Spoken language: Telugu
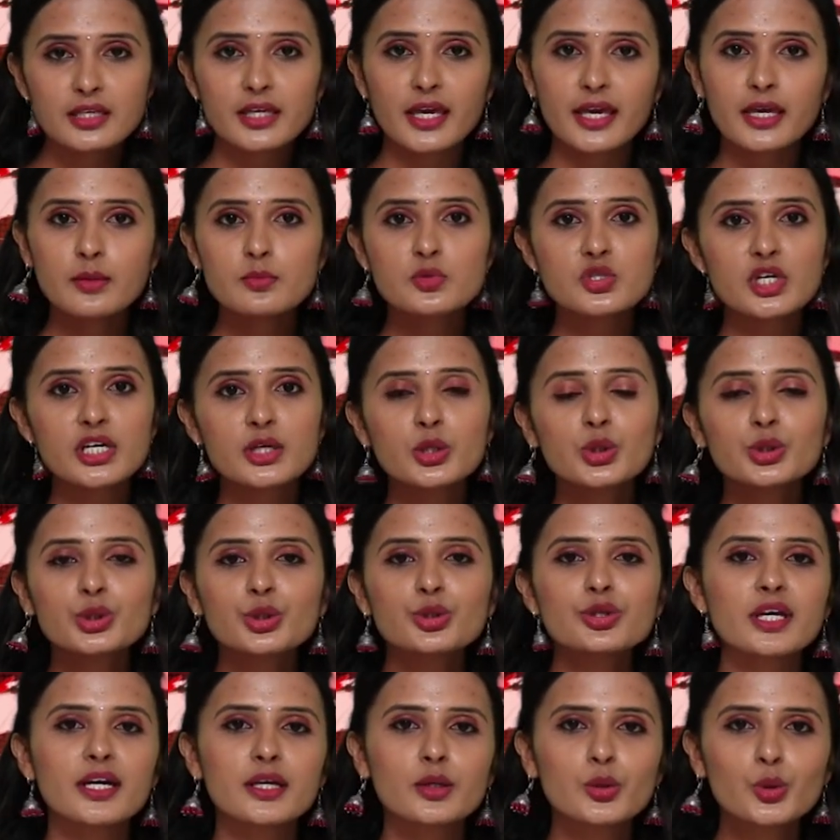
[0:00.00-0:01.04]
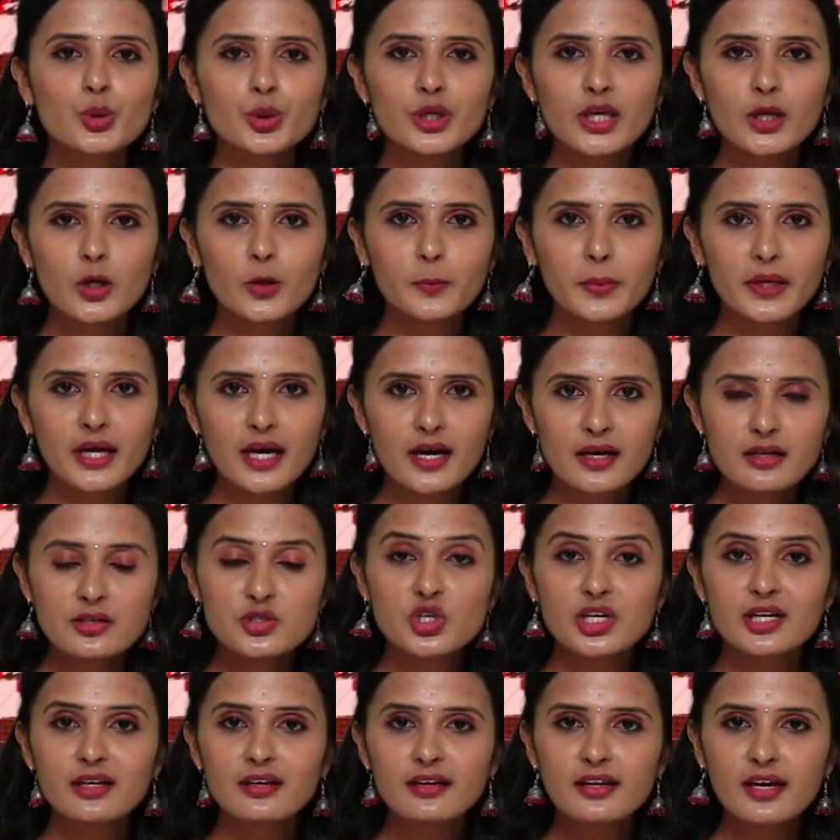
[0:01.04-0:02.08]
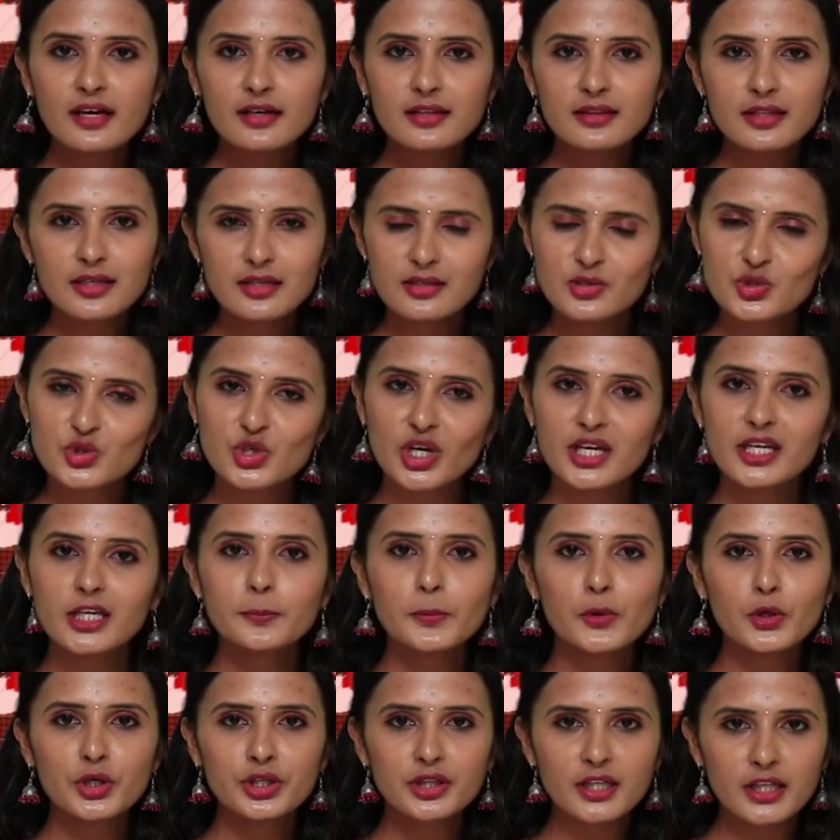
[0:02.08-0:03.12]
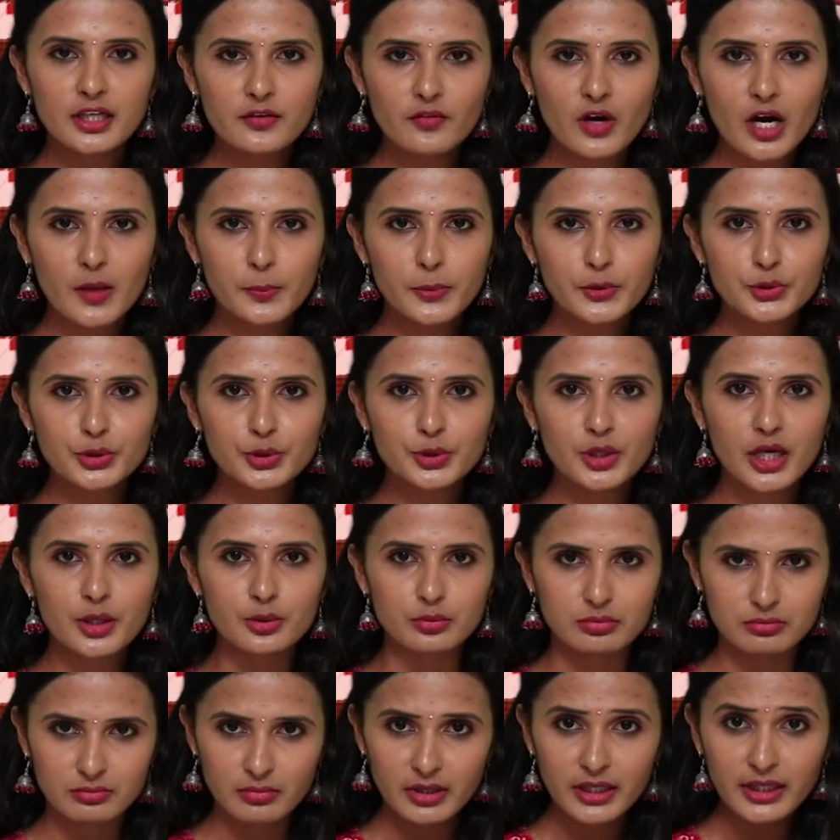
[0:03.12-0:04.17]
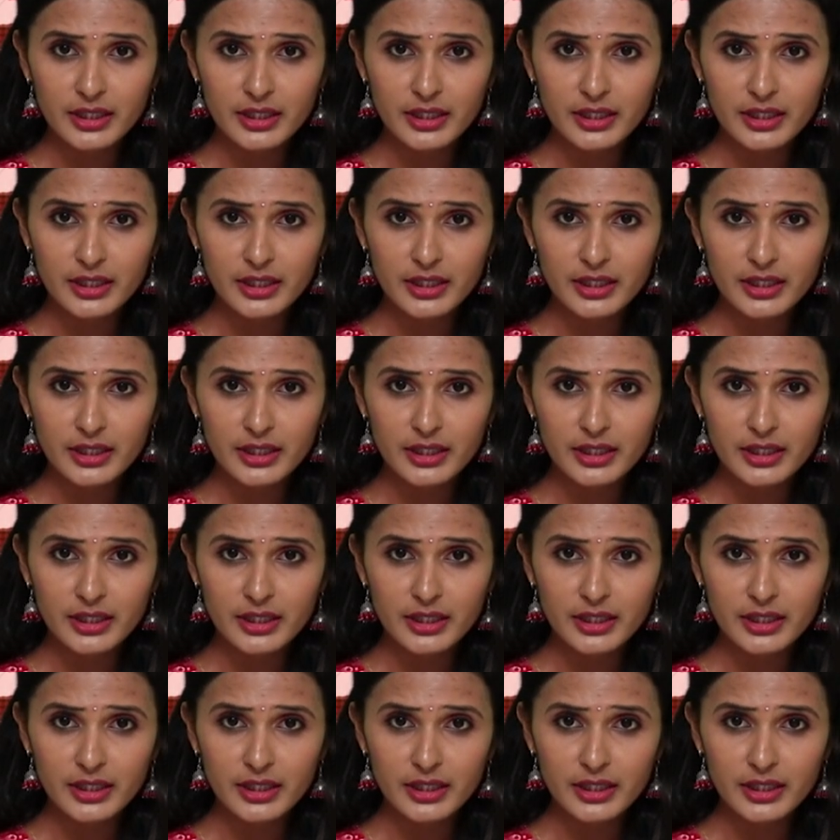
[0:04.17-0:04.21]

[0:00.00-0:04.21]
ఏం జరుగుతుంది అనుకునే లోపల జరగరానిది జరిగిపోయిందని వాపోతున్నారు